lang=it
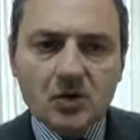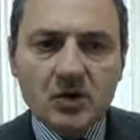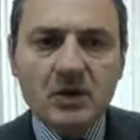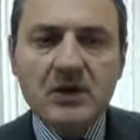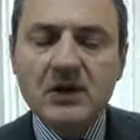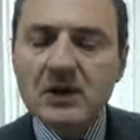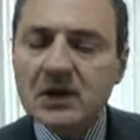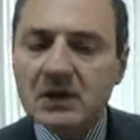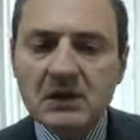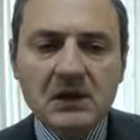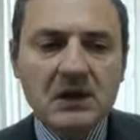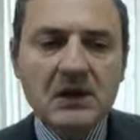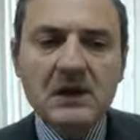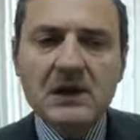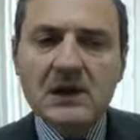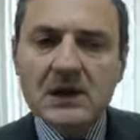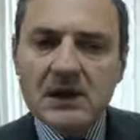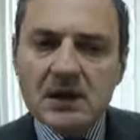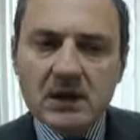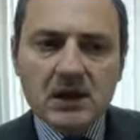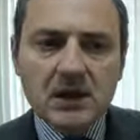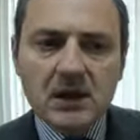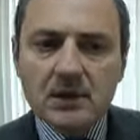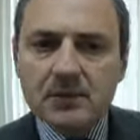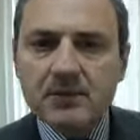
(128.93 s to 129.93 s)
Quindi
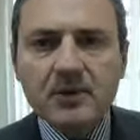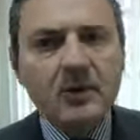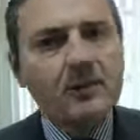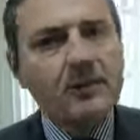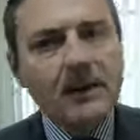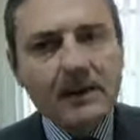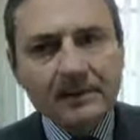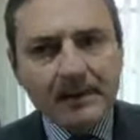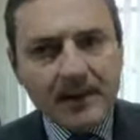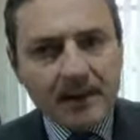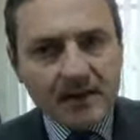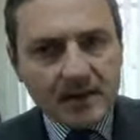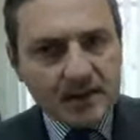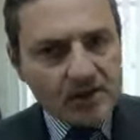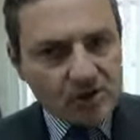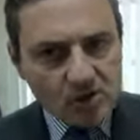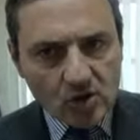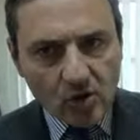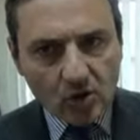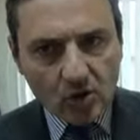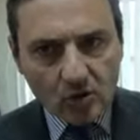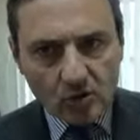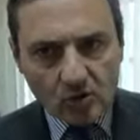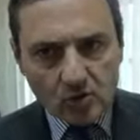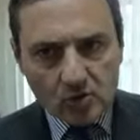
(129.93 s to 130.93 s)
il problema è
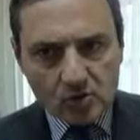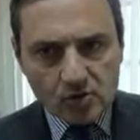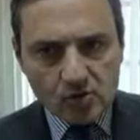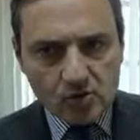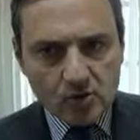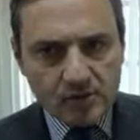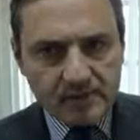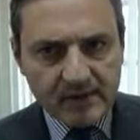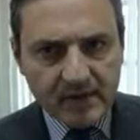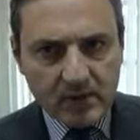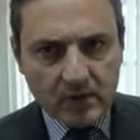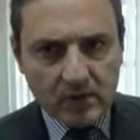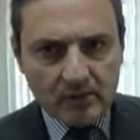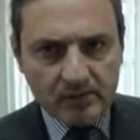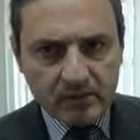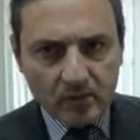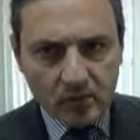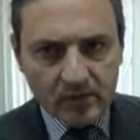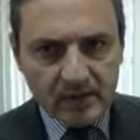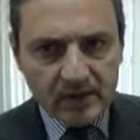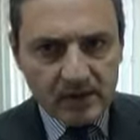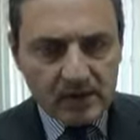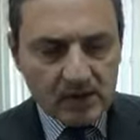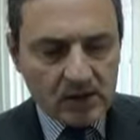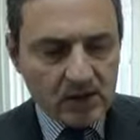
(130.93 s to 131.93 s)
risolto sul piano
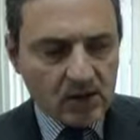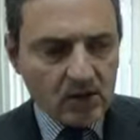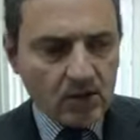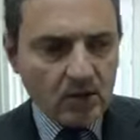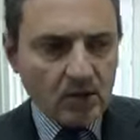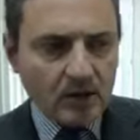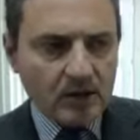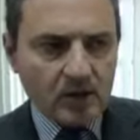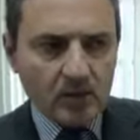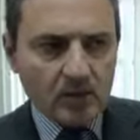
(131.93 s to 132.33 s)
politico,